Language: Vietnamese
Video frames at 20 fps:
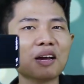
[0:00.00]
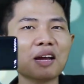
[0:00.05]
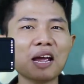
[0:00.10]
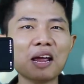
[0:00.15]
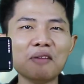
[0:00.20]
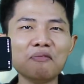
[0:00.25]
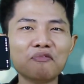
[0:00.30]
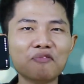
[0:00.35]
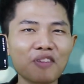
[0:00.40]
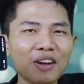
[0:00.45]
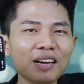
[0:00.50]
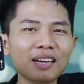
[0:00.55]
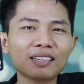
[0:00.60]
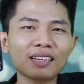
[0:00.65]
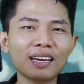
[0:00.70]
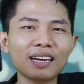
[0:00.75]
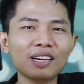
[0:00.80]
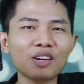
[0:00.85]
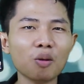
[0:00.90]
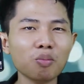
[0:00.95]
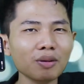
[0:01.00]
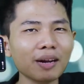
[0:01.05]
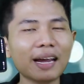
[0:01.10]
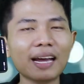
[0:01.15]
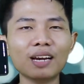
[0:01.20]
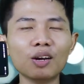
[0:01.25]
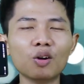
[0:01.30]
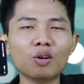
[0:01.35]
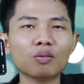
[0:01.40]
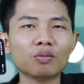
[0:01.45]
Infinity đúng
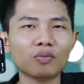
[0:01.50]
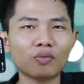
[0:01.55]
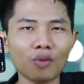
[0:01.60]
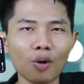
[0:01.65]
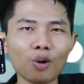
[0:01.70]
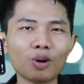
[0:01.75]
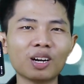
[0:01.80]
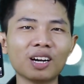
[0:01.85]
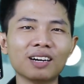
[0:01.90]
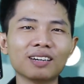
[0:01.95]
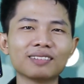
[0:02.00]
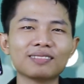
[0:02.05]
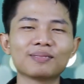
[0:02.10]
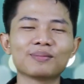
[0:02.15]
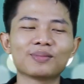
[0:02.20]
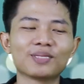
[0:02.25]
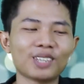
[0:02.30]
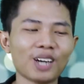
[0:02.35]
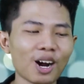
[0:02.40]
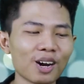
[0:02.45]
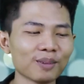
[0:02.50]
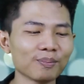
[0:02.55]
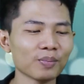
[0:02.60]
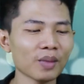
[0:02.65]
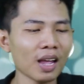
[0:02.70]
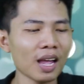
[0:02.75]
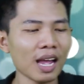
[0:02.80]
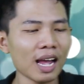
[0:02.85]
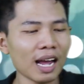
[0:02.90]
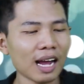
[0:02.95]
nghĩa luôn, vô cực. Rồi,
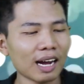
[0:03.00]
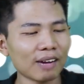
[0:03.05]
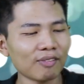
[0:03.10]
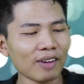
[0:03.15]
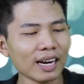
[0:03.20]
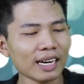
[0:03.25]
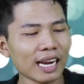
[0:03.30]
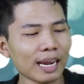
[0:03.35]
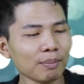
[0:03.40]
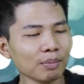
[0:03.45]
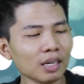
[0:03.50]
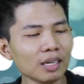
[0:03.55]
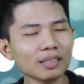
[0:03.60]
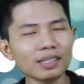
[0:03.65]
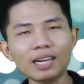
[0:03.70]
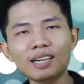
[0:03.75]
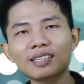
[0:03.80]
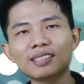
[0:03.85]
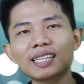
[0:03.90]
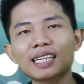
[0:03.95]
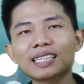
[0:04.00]
và điểm thứ tư